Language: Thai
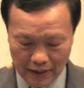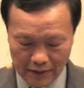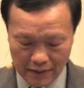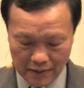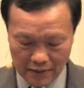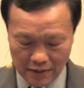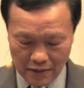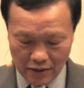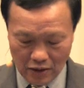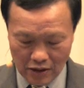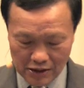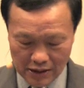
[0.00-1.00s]
11
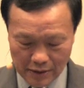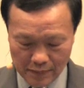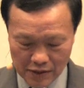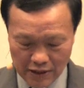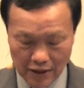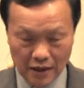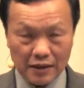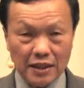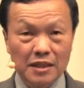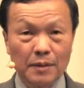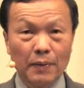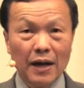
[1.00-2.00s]
ข้อที่ี4กั
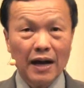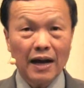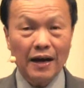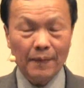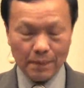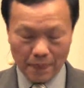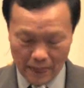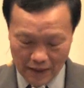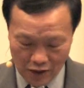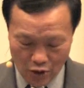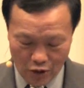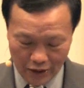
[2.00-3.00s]
บ
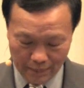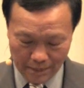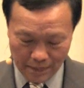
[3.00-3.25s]
25 ก่อน